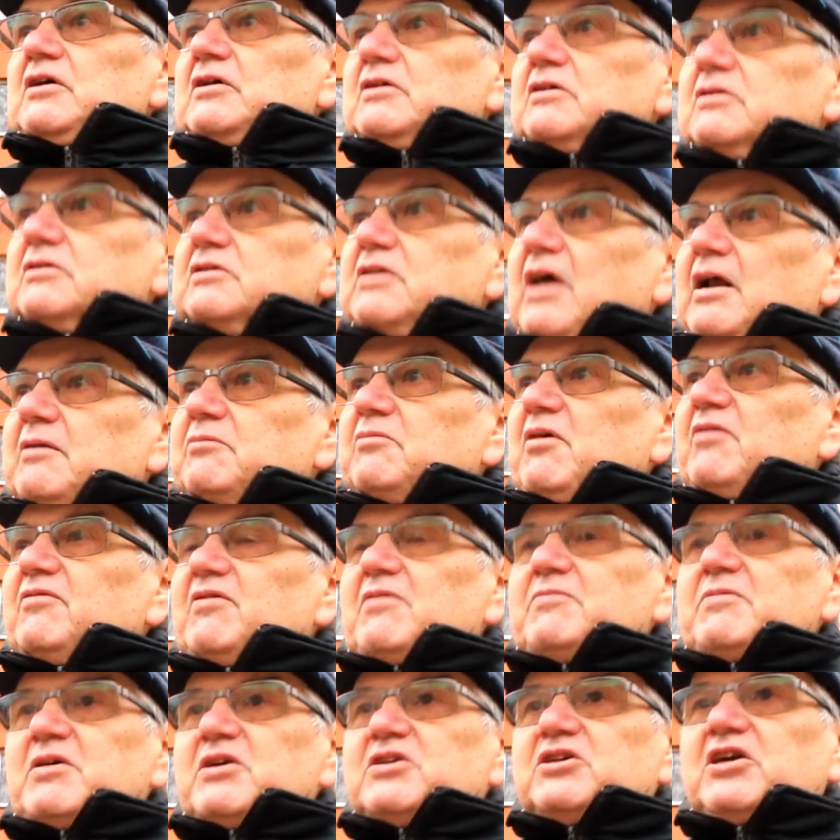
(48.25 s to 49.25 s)
yy,
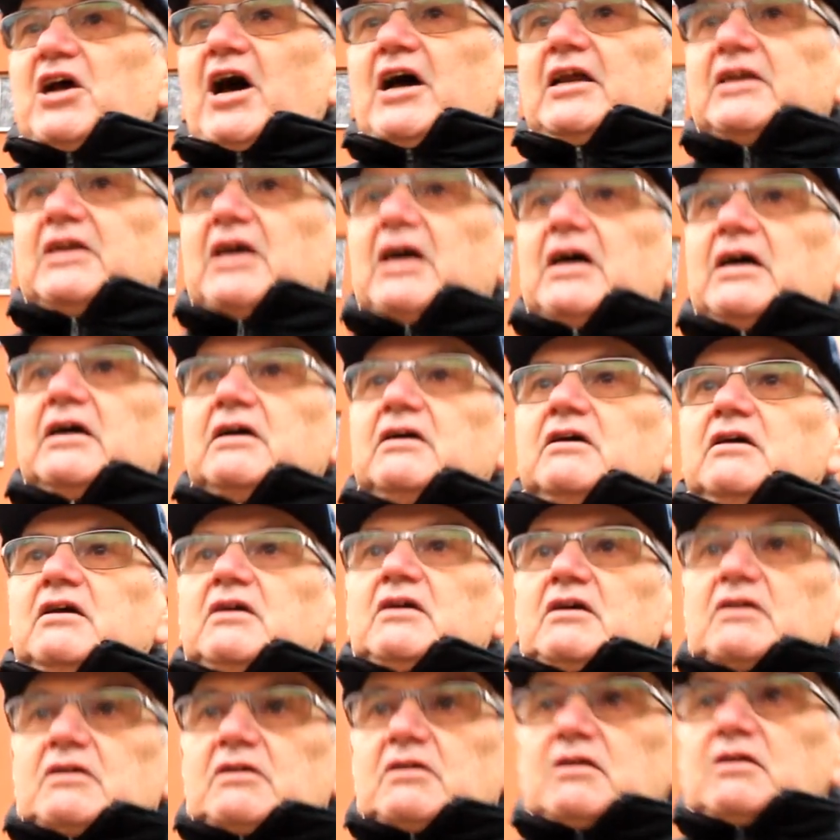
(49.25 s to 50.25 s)
darmowe mieszkania
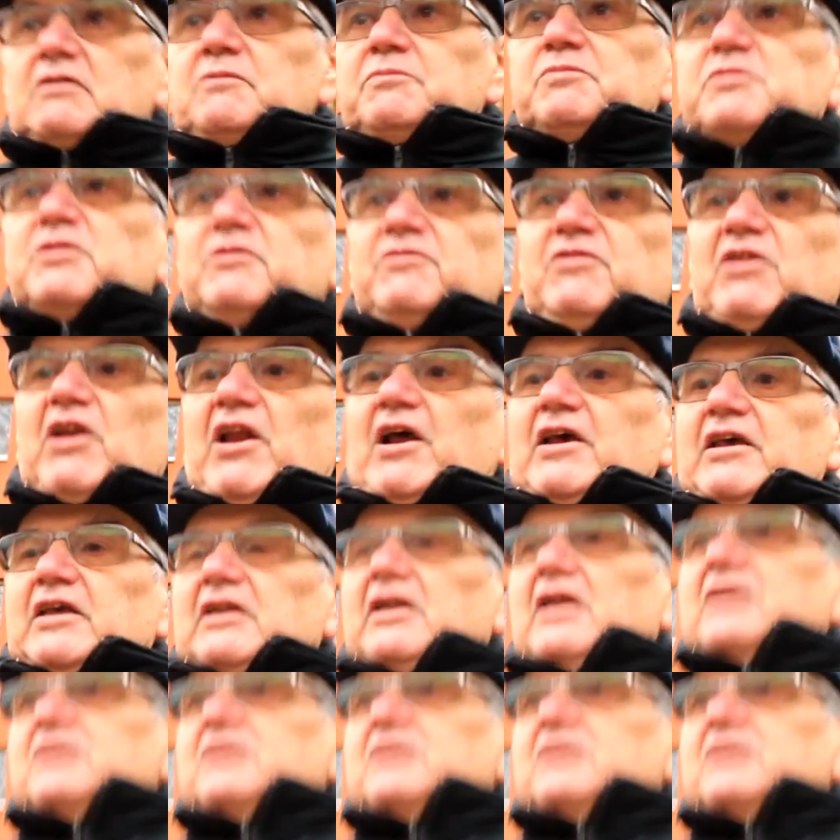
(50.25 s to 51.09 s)
i przywileje.